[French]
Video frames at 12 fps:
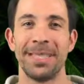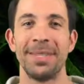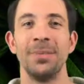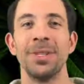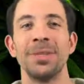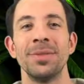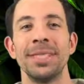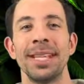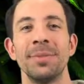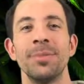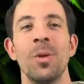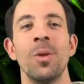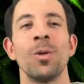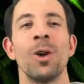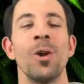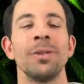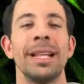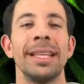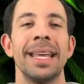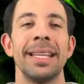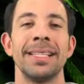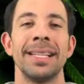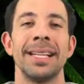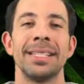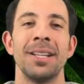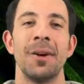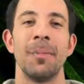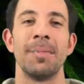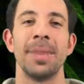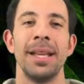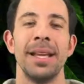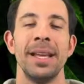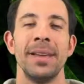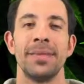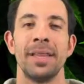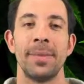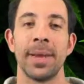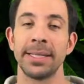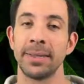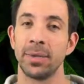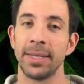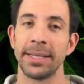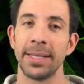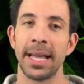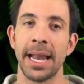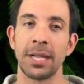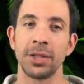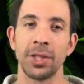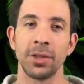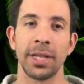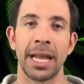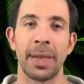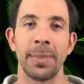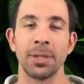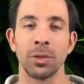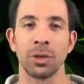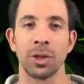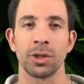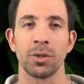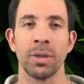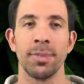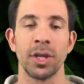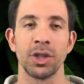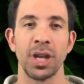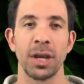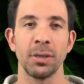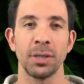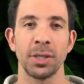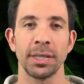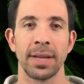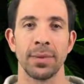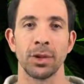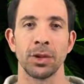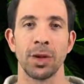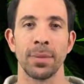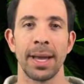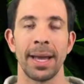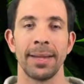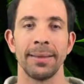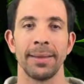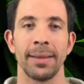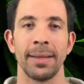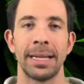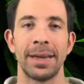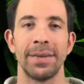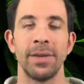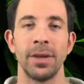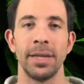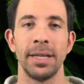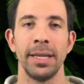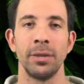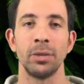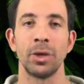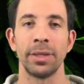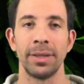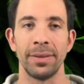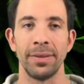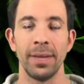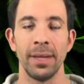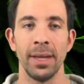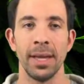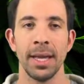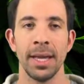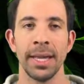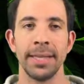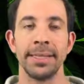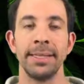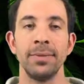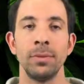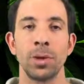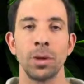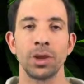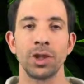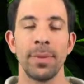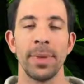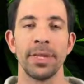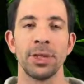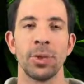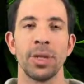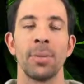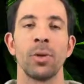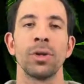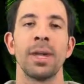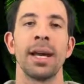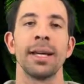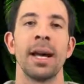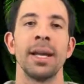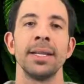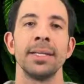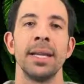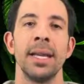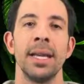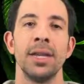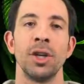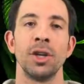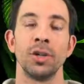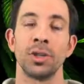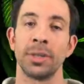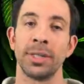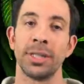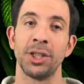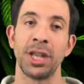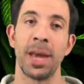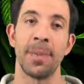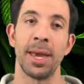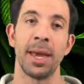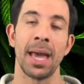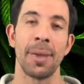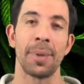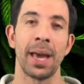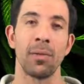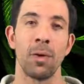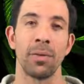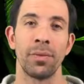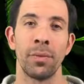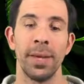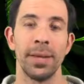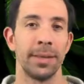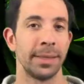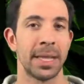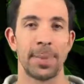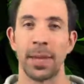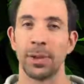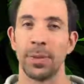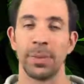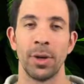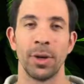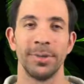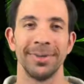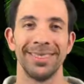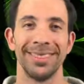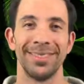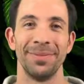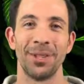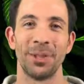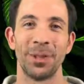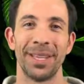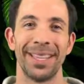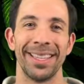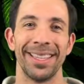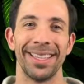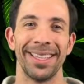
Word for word: Dites-moi si vous êtes pour ou contre la légalisation. Finalement, si vous décidez d'aller acheter du cannabis aujourd'hui, bonne chance. Ça va sûrement être euh, la folie et tout un défi. Et si vous consommez, soyez prudent, guys, et ne conduisez jamais après avoir fumé. Ça pardonne pas. Bonne journée.